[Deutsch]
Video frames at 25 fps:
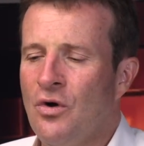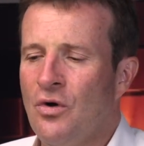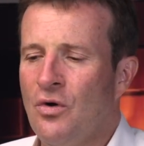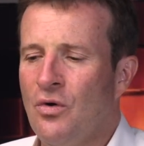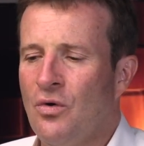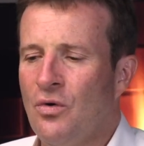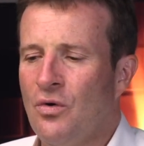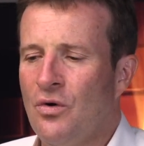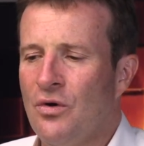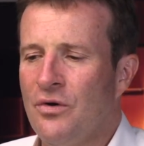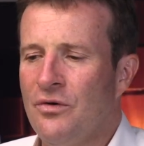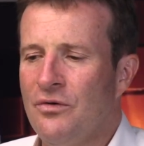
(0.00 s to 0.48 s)

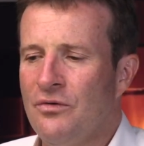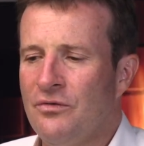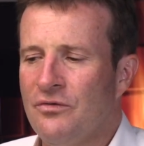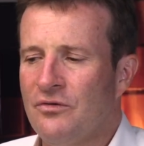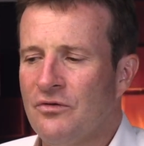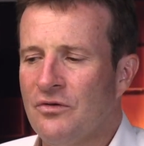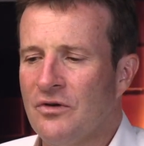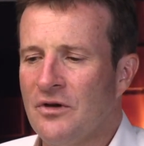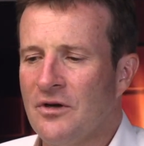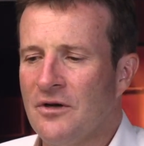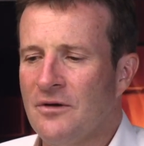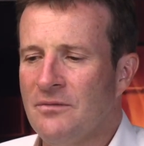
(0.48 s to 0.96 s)

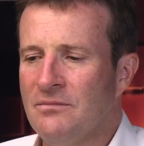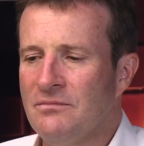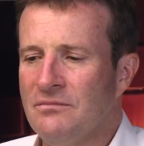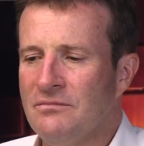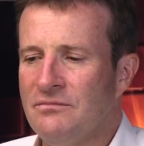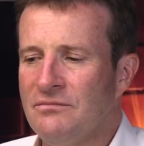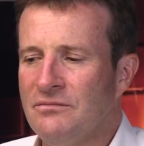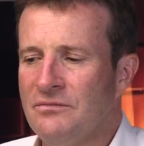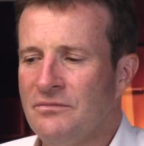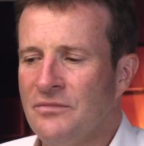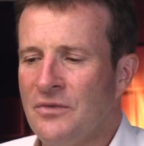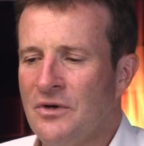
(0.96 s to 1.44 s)
Und
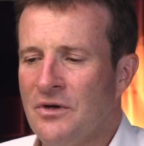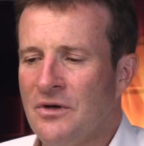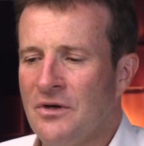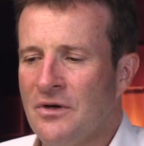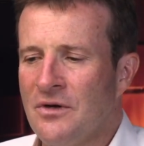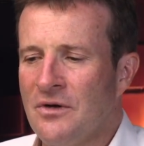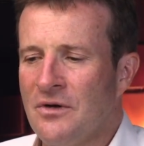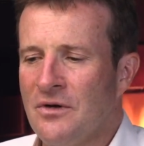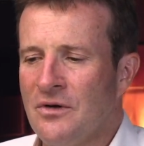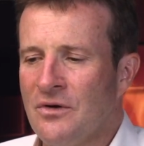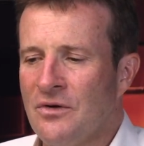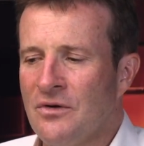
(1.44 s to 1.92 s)
ähm,
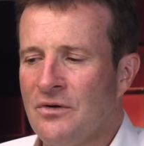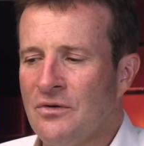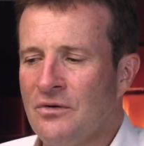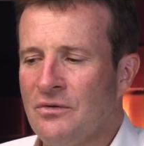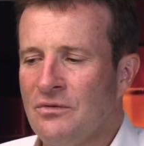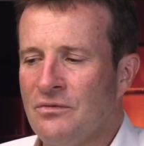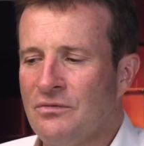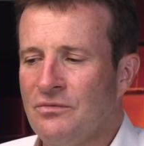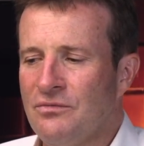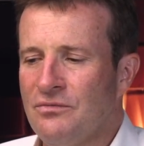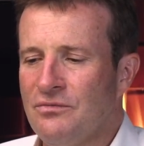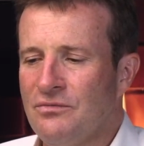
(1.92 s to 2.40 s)

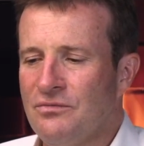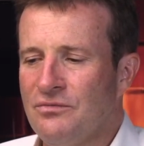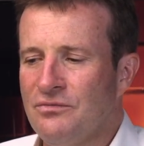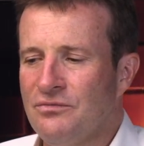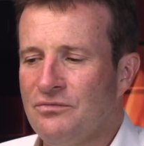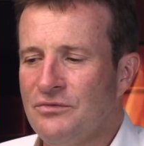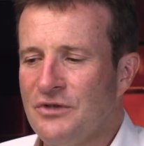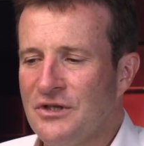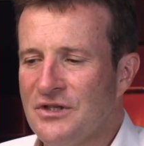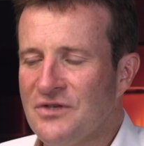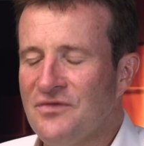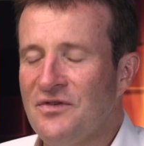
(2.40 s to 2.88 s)

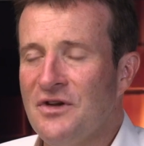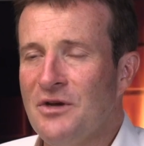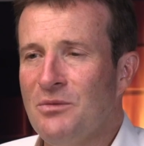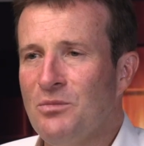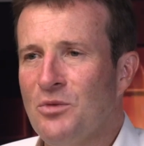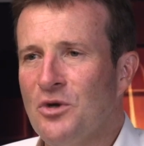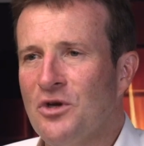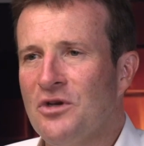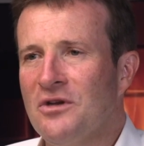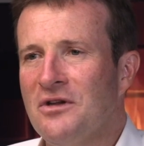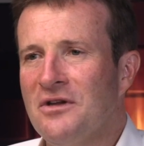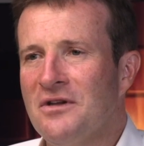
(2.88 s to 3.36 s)
deswegen
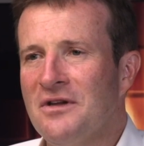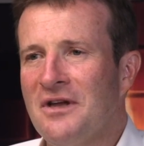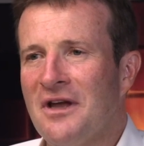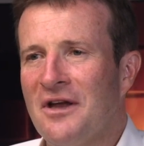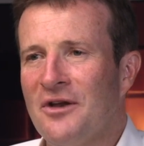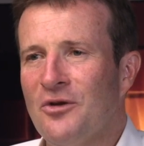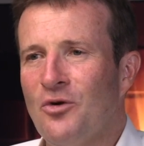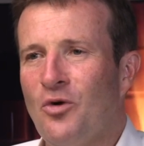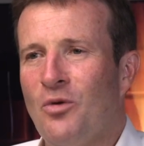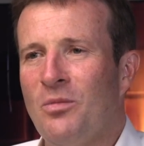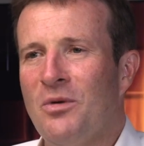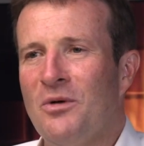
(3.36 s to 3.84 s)
möchte ich
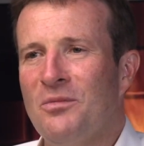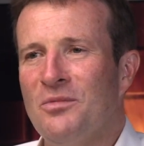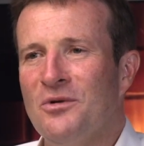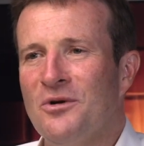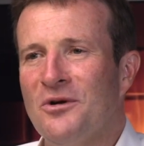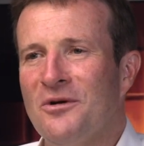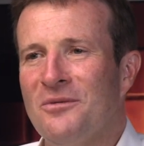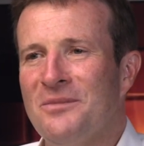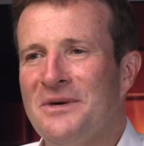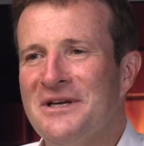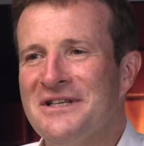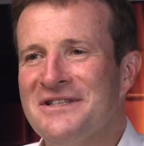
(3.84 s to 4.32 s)
gerne
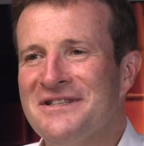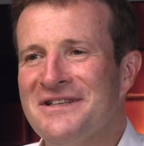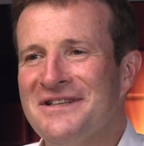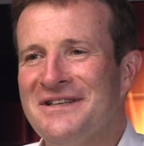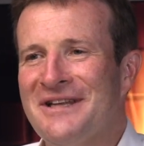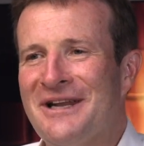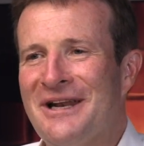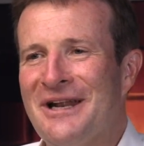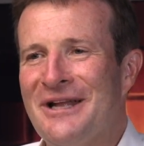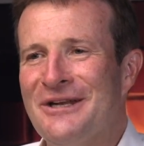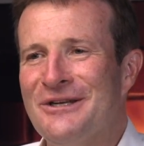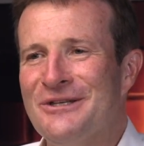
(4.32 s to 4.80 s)
Oberbürgermeister
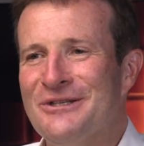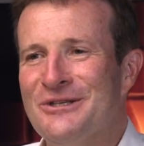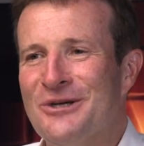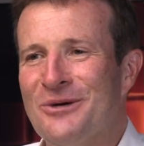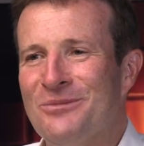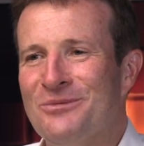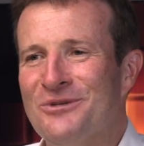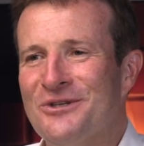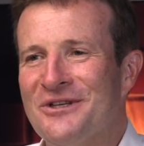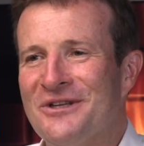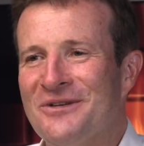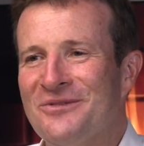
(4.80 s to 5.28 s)
der
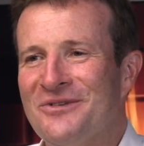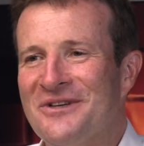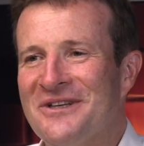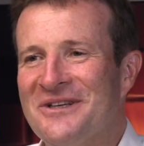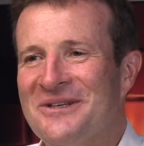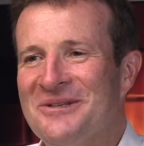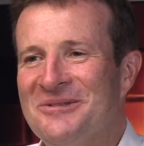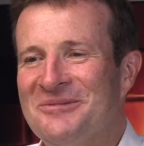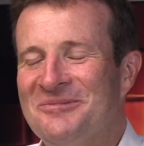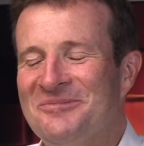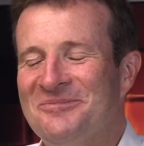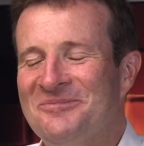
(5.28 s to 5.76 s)
Landeshauptstadt
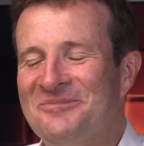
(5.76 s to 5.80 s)
werden.